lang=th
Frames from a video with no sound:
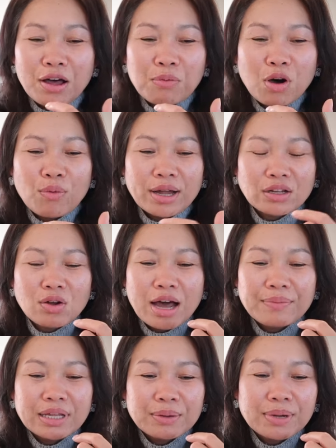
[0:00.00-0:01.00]
พอวันก็อั
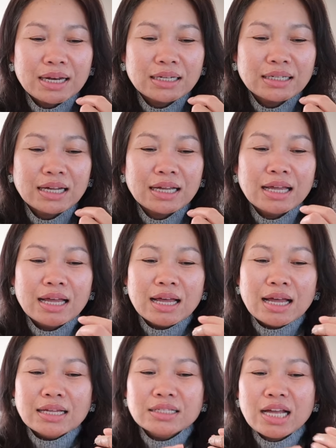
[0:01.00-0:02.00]
ปเดตมาเรื่อ
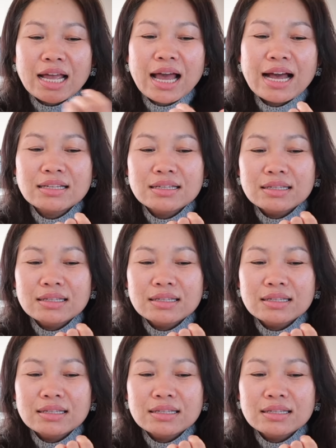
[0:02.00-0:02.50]
ยๆใช้ค่า